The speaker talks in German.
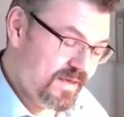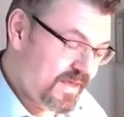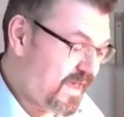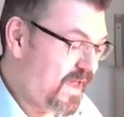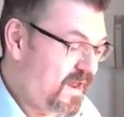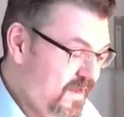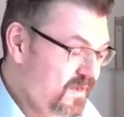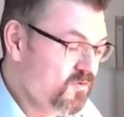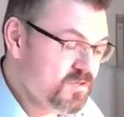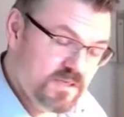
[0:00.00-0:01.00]
keine
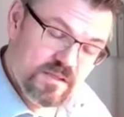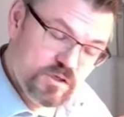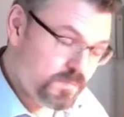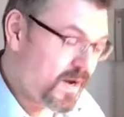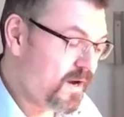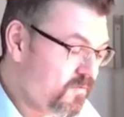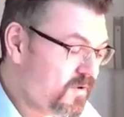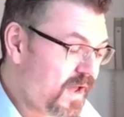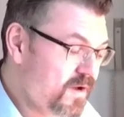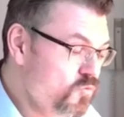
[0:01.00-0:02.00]
induzierte Spannung,
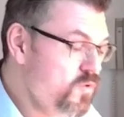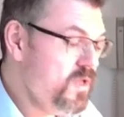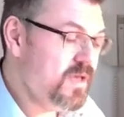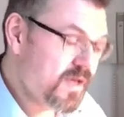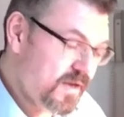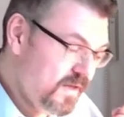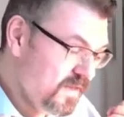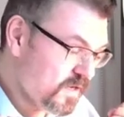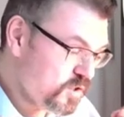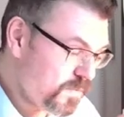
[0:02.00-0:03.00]
keine UI, keine
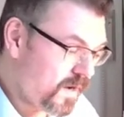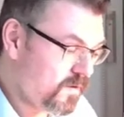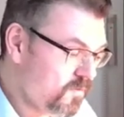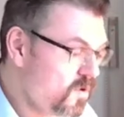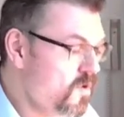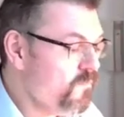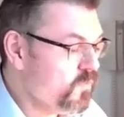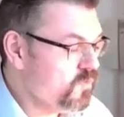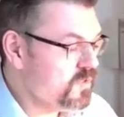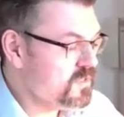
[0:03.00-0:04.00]
innere Spannung
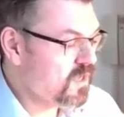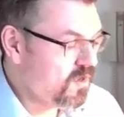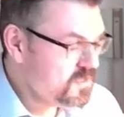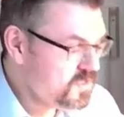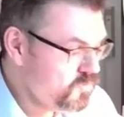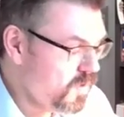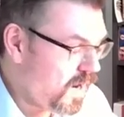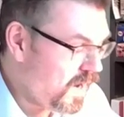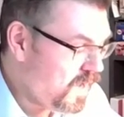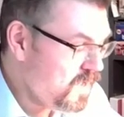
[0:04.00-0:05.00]
und das ganze
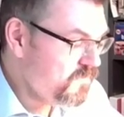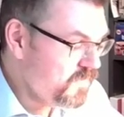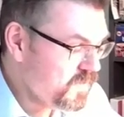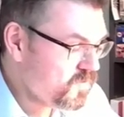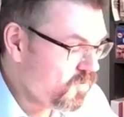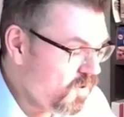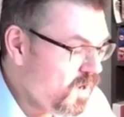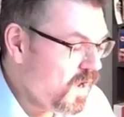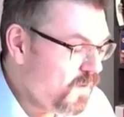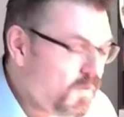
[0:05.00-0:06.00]
UA wird
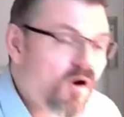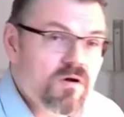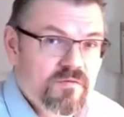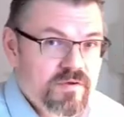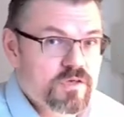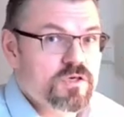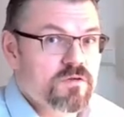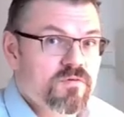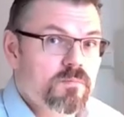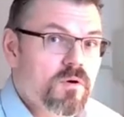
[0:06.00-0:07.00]
da am
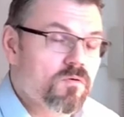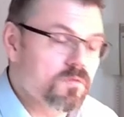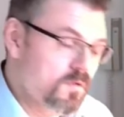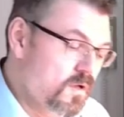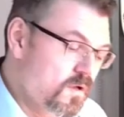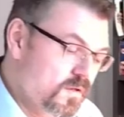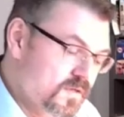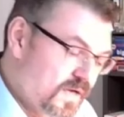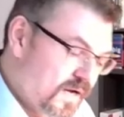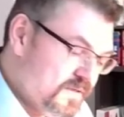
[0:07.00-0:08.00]
Ankerwiderstand verbraten.
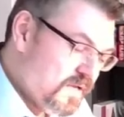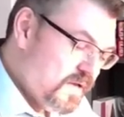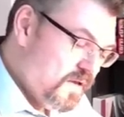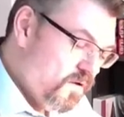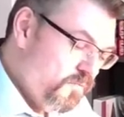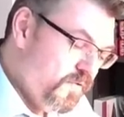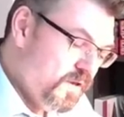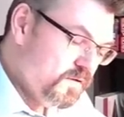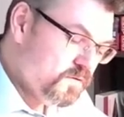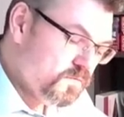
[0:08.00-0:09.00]
Das heißt, ich,
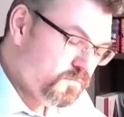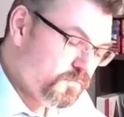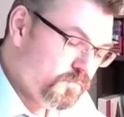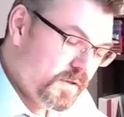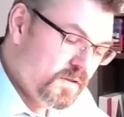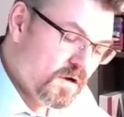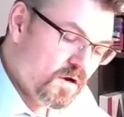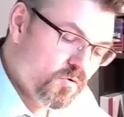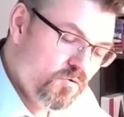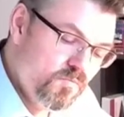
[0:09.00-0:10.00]
ich bin da
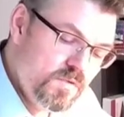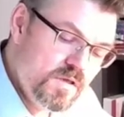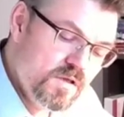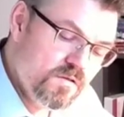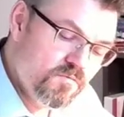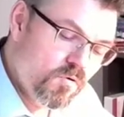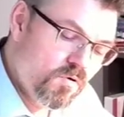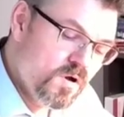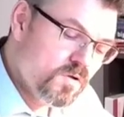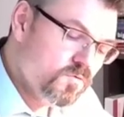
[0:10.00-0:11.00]
drüben
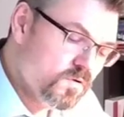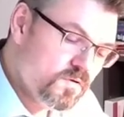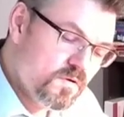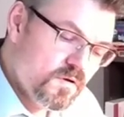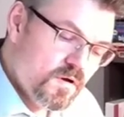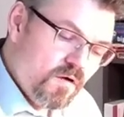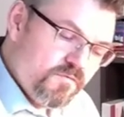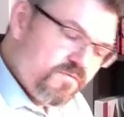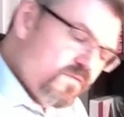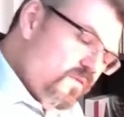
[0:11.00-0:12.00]
irgendwo, dort
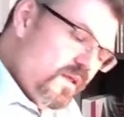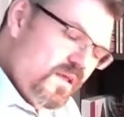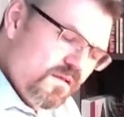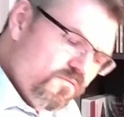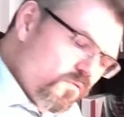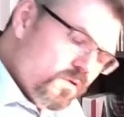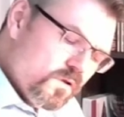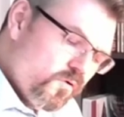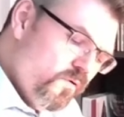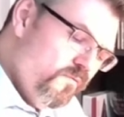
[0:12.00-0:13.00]
auf, irgendwo da
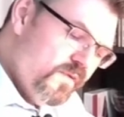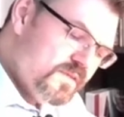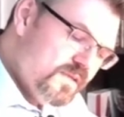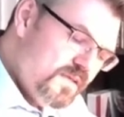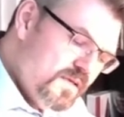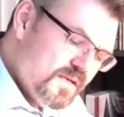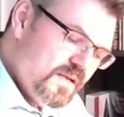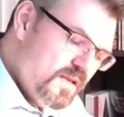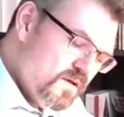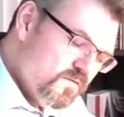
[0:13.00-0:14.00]
drüben wird sich diese
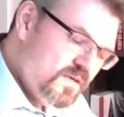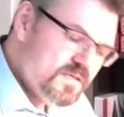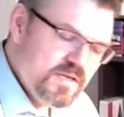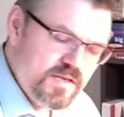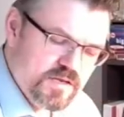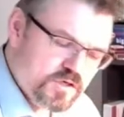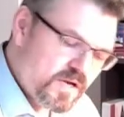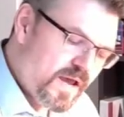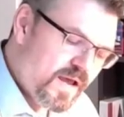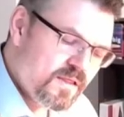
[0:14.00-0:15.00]
Linie und diese Linie
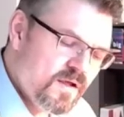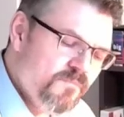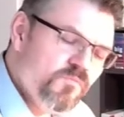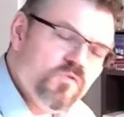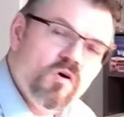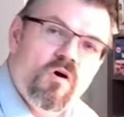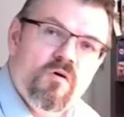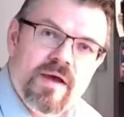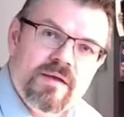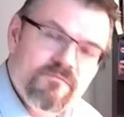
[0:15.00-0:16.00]
schneiden. Da
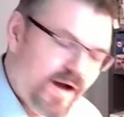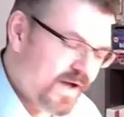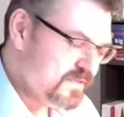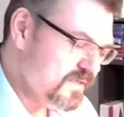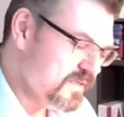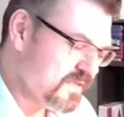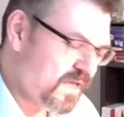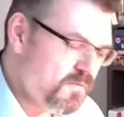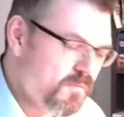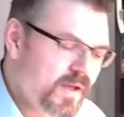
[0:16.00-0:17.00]
habe ich ein wahnsinniges
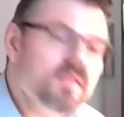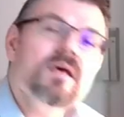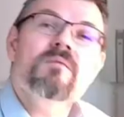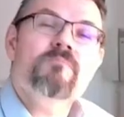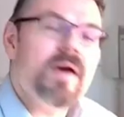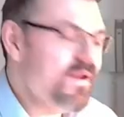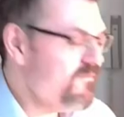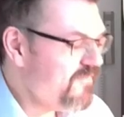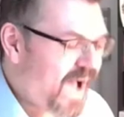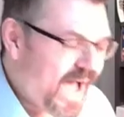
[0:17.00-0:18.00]
Drehmoment bei
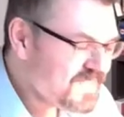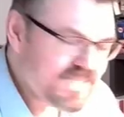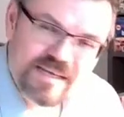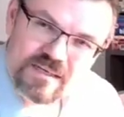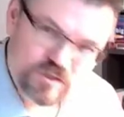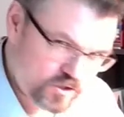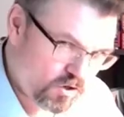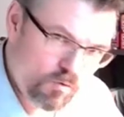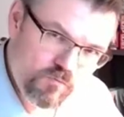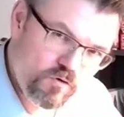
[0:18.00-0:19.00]
einem wahnsinnigen
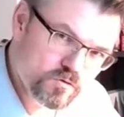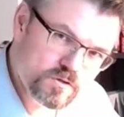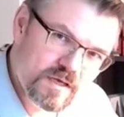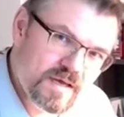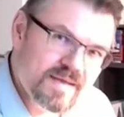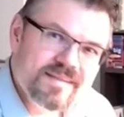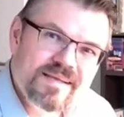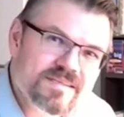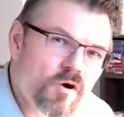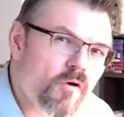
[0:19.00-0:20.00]
Stromfluss,
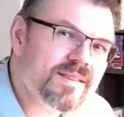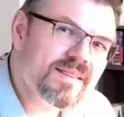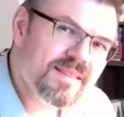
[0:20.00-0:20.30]
das halt,